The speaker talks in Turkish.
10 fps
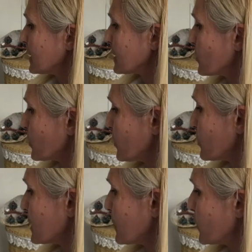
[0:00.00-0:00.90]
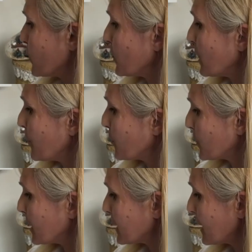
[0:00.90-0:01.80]
Sonra üstüne bu
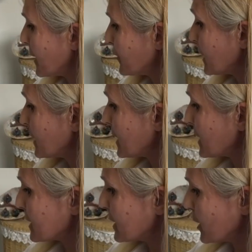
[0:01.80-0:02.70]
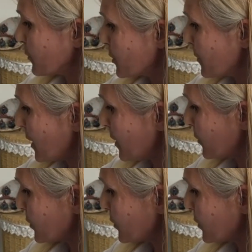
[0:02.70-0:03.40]
hamurdan evde yine hazırladığımız bir hamur